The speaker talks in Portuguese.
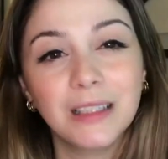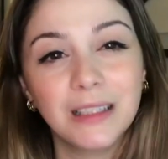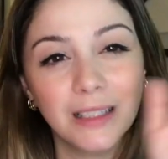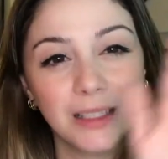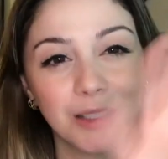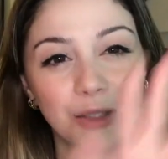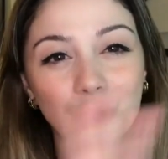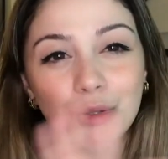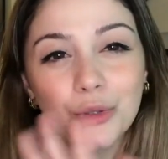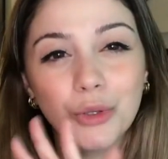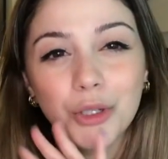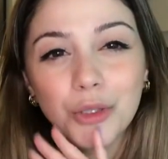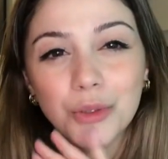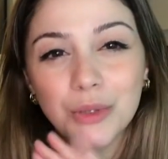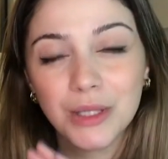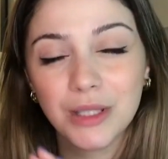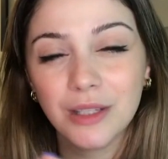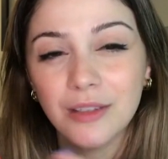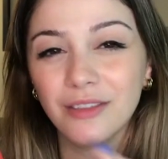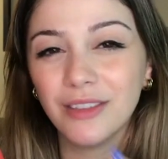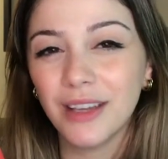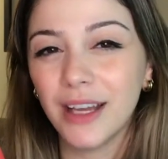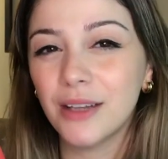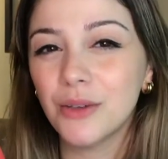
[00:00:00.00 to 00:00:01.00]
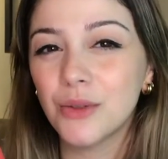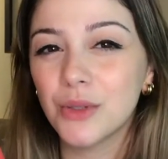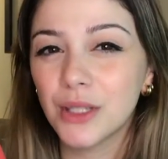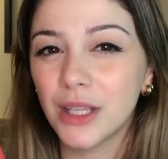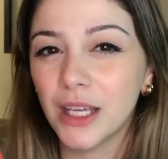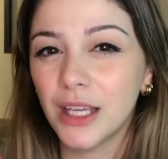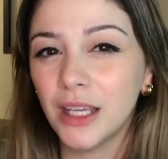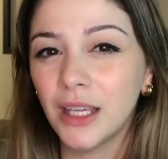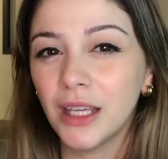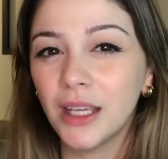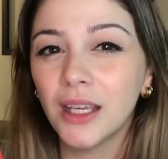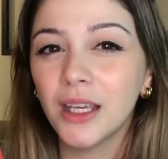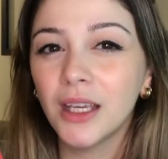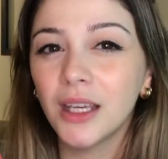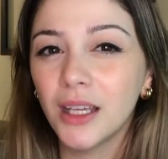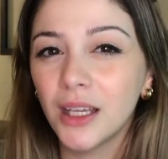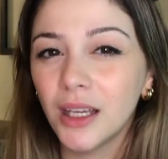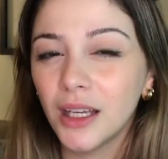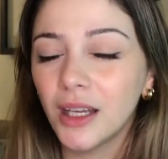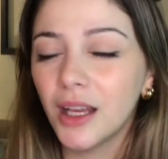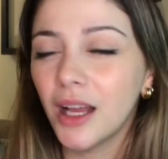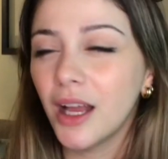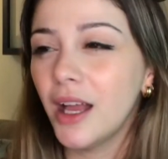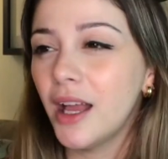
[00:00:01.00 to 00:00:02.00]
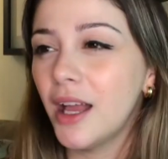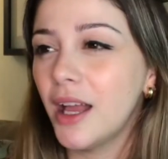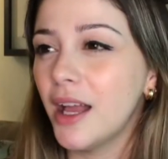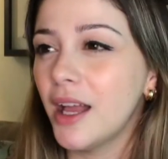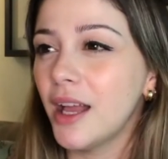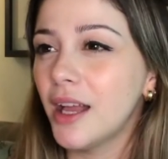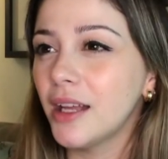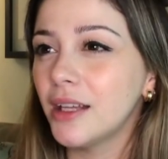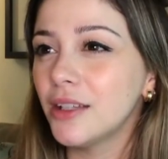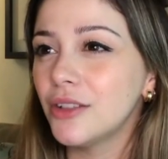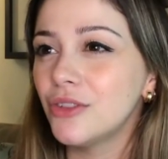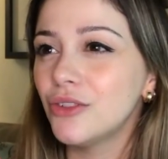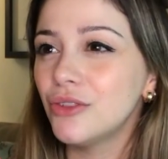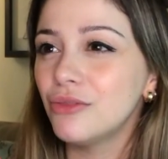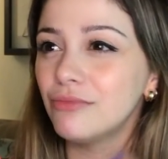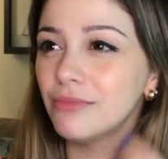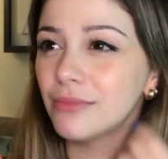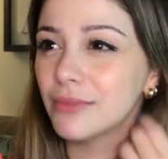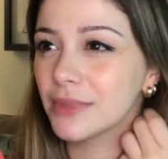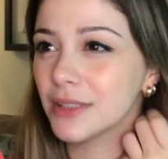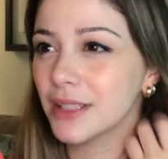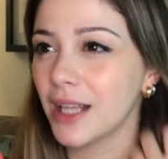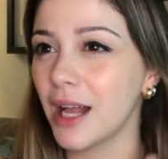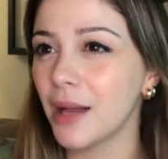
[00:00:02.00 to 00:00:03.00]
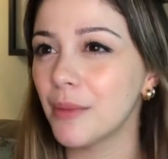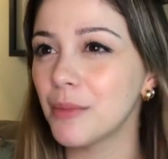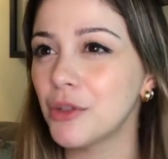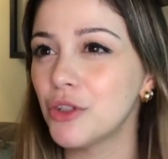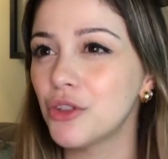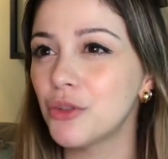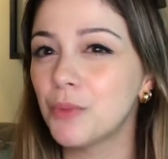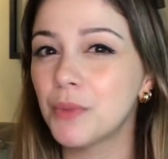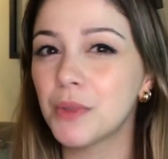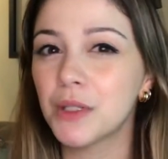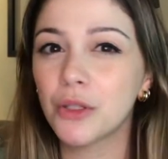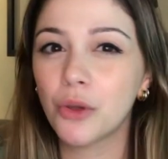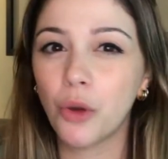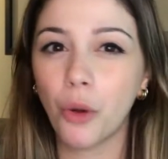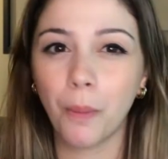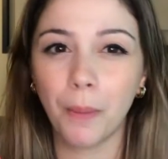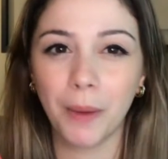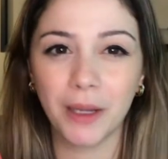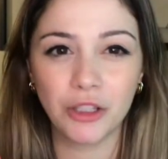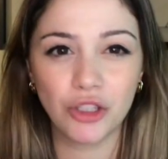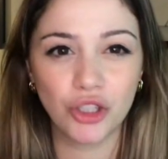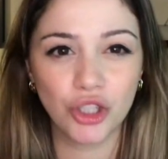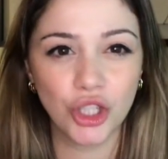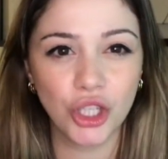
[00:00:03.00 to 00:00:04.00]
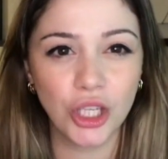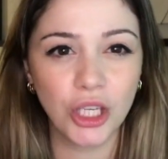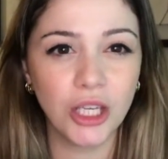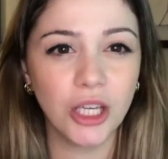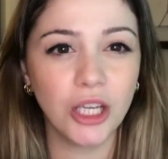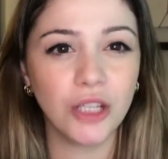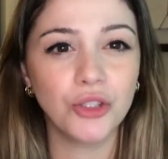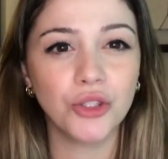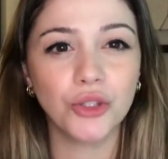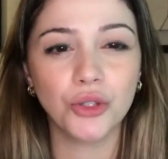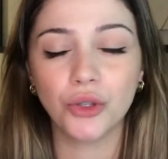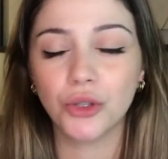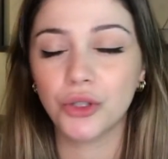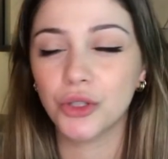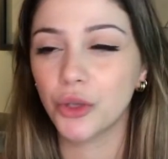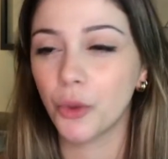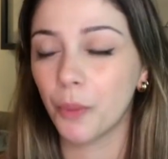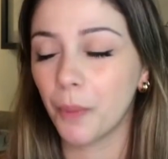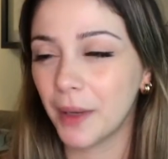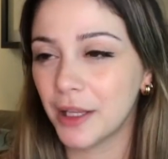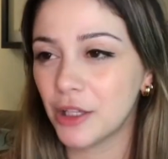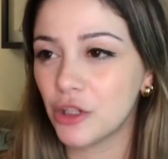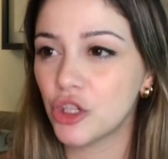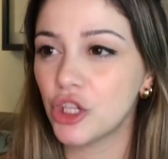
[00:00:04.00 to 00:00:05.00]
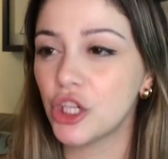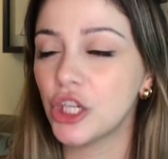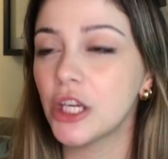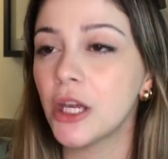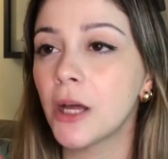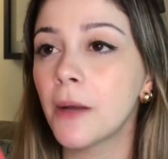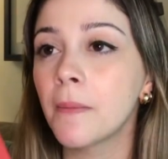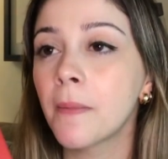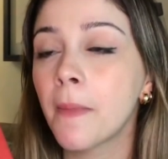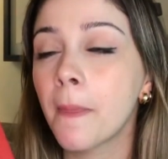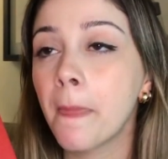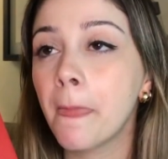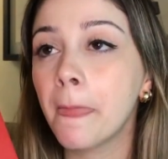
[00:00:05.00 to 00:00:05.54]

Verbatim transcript: transtornos severos aí, é, sabe, de psicopatia, de sociopatia.